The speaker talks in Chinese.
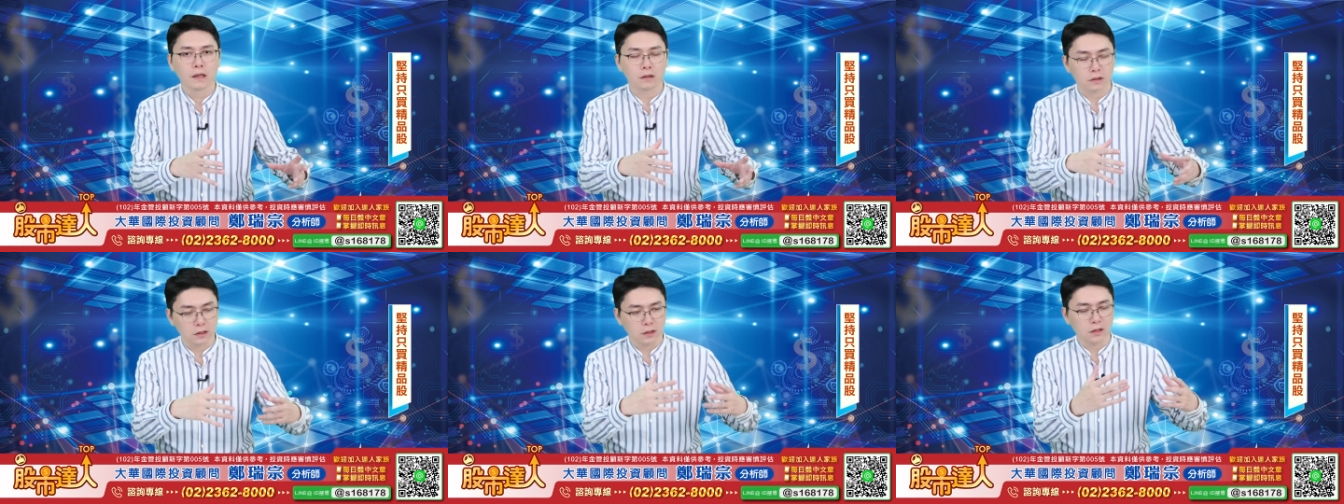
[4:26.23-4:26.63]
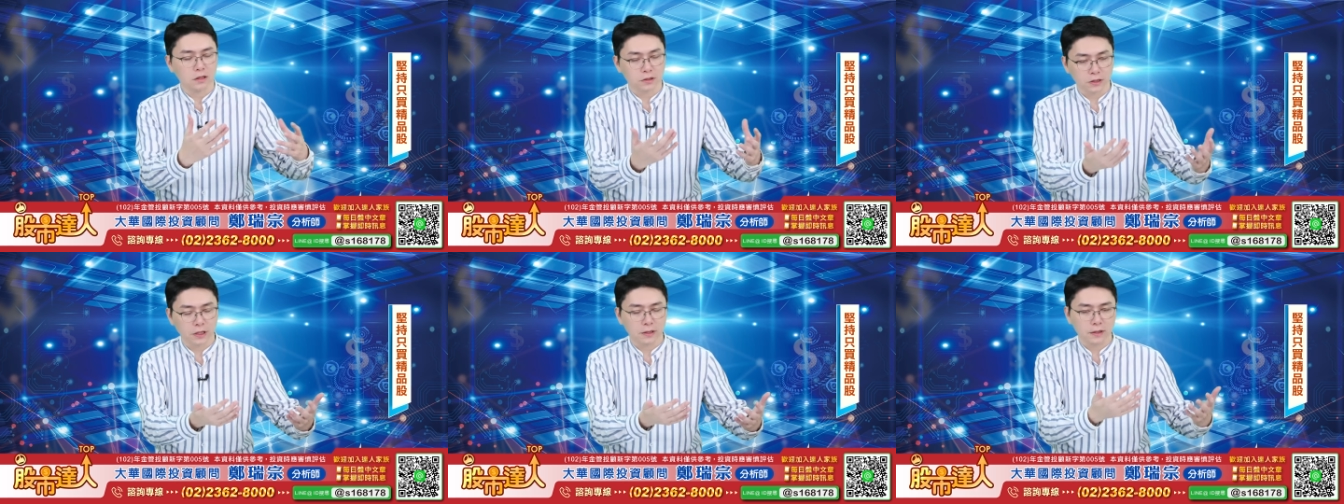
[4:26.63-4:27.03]
可能
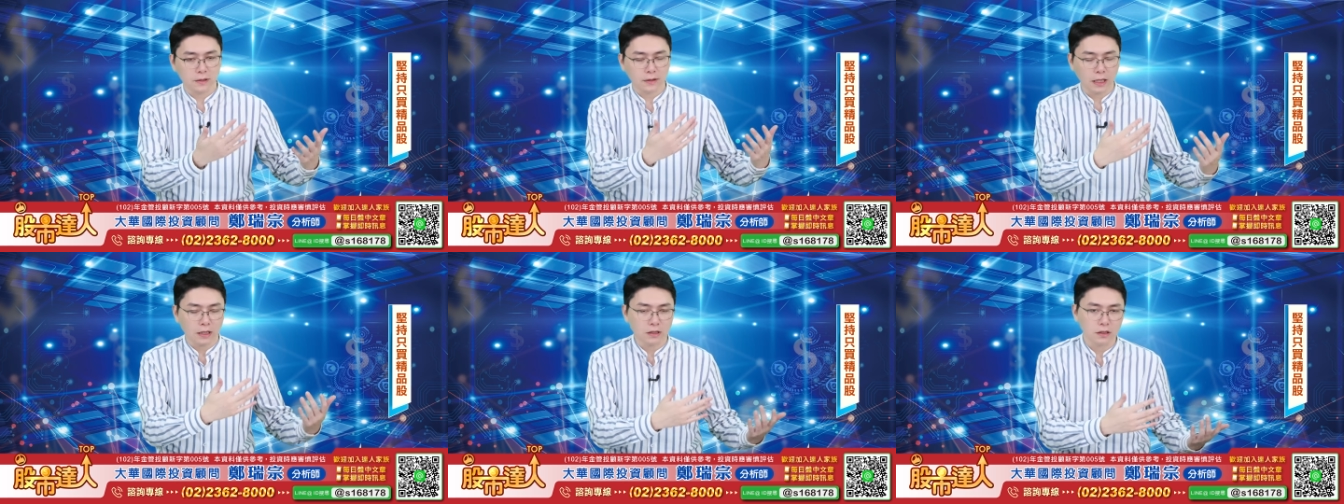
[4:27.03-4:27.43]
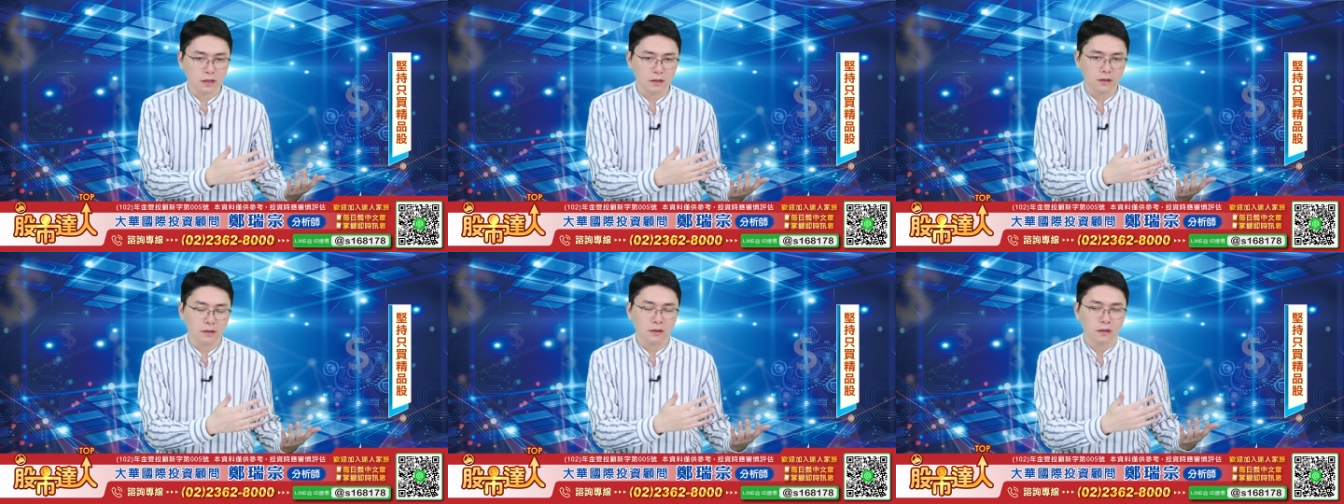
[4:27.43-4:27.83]
二线的、三线
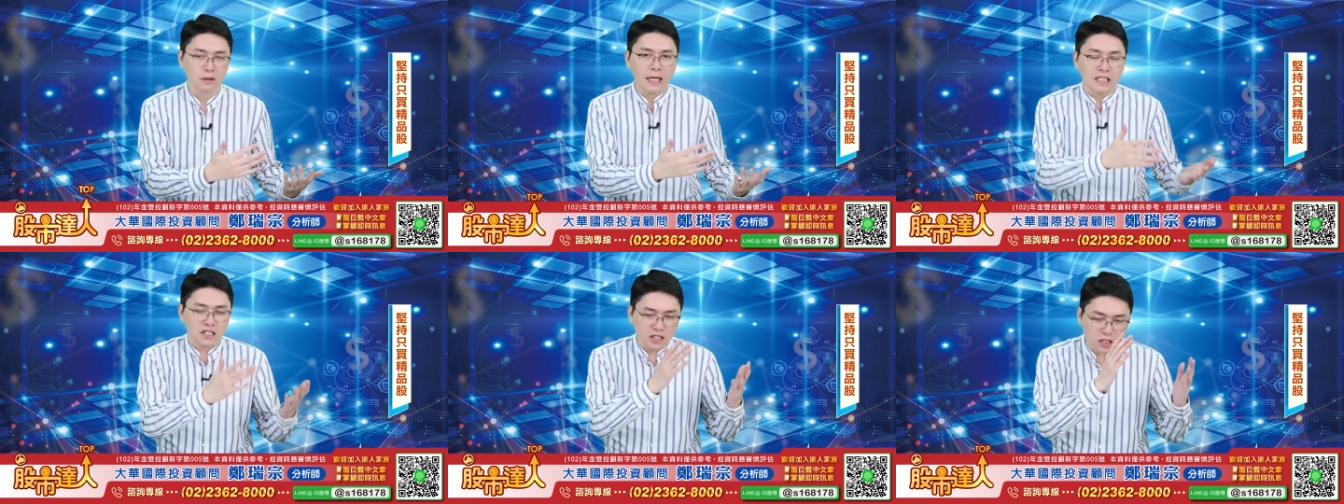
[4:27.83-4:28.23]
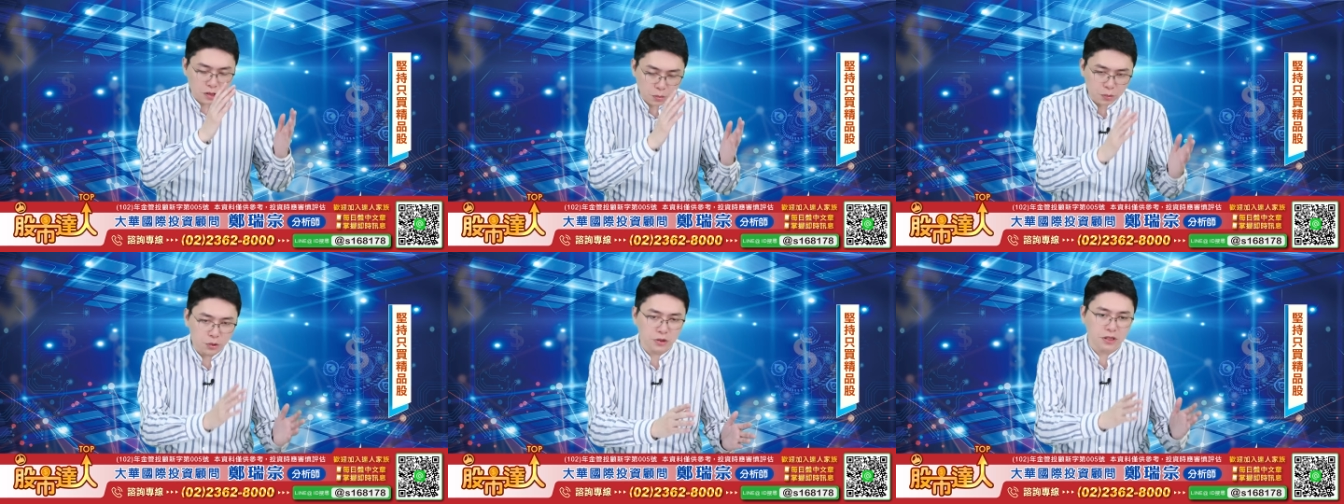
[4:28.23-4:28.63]
的，但
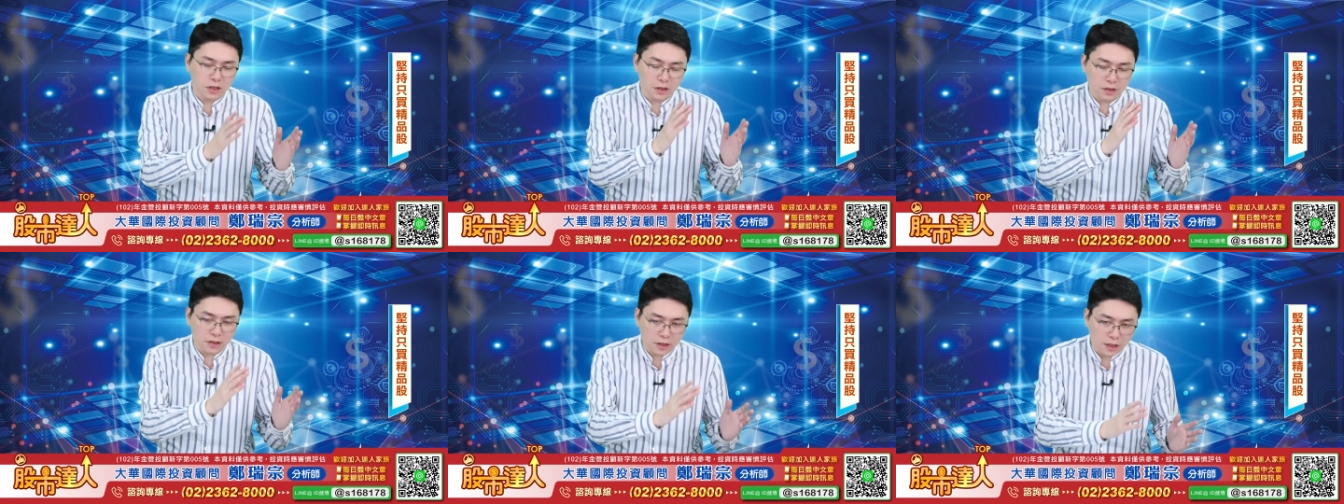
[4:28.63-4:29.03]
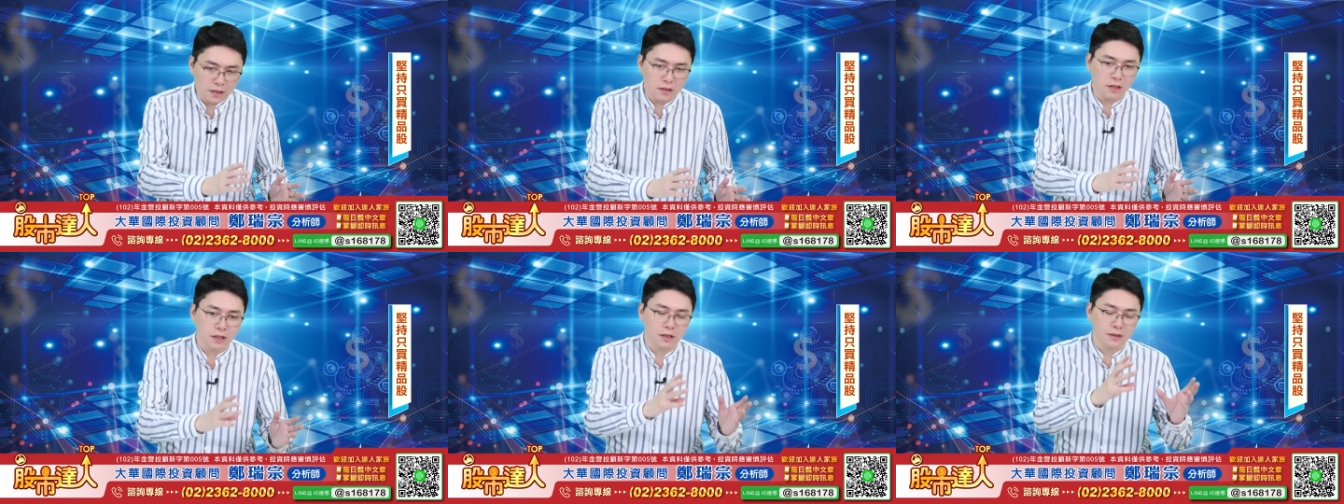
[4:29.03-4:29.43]
是不是
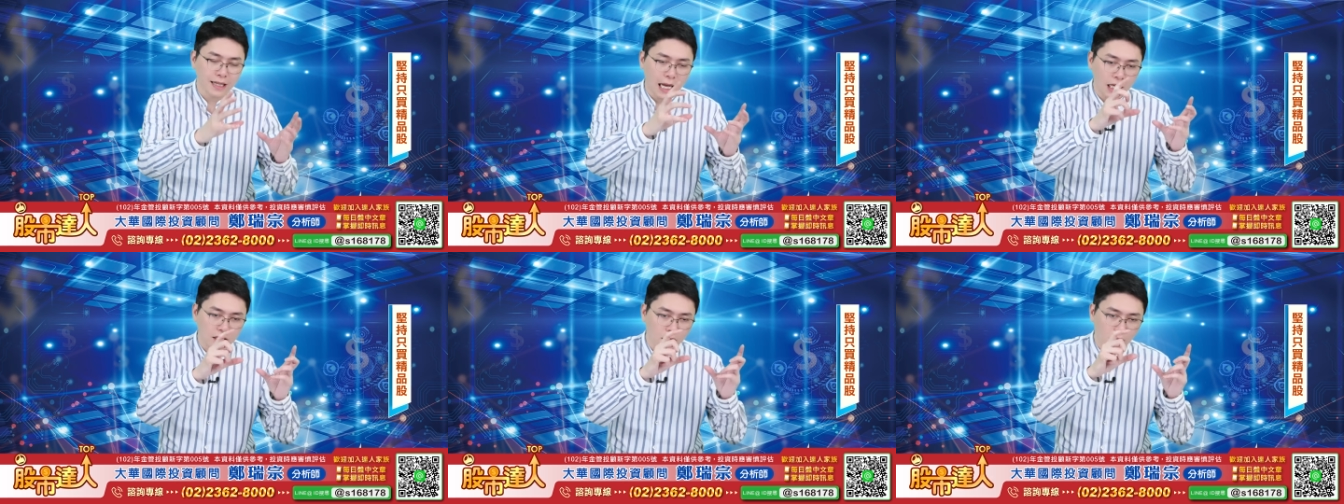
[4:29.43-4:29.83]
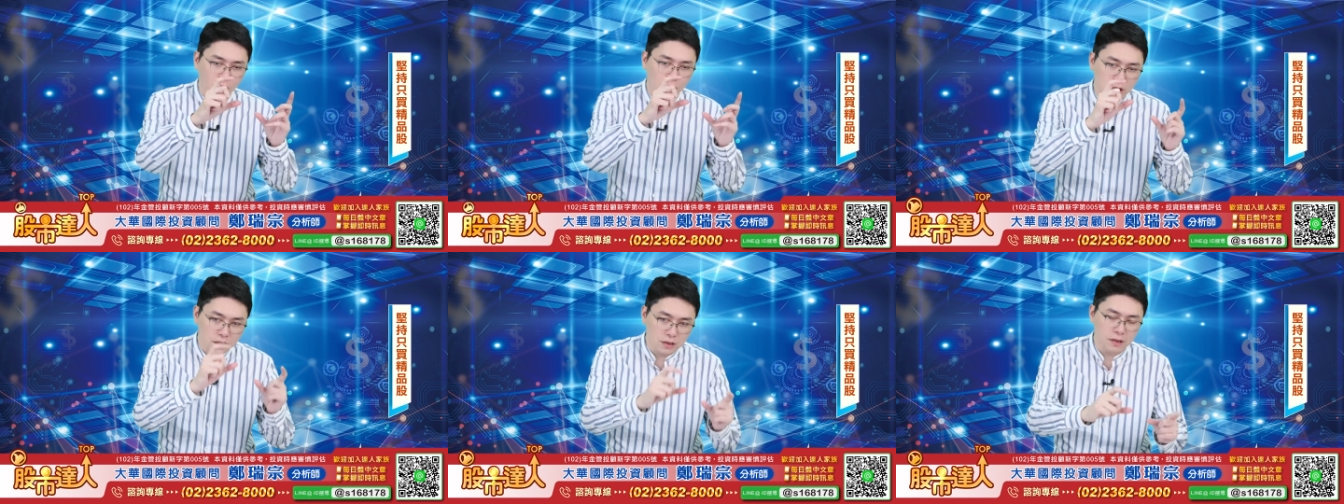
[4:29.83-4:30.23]
真的拿
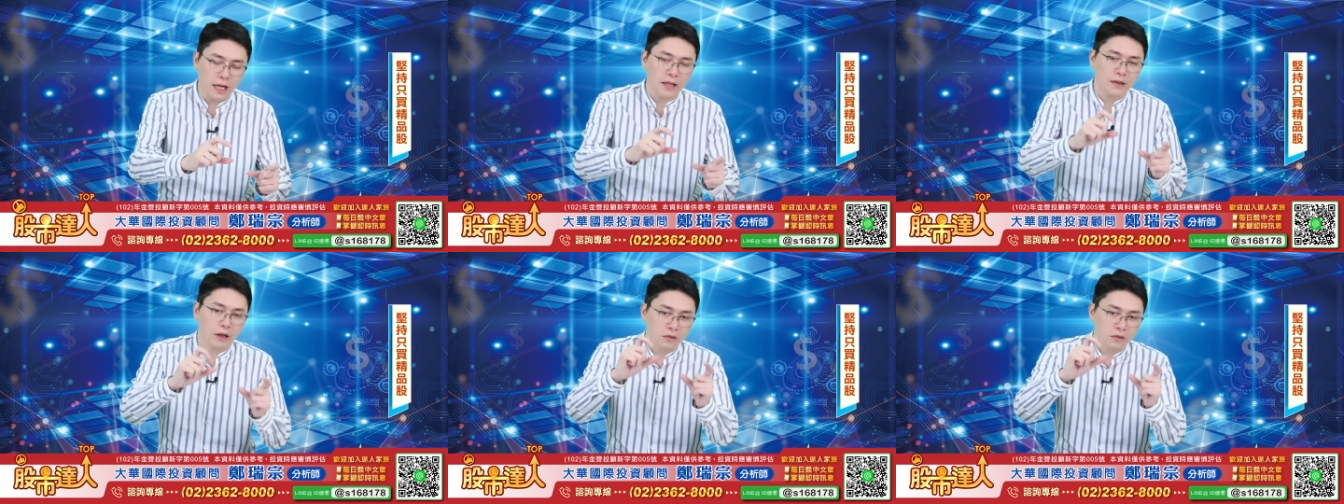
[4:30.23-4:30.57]
到订单，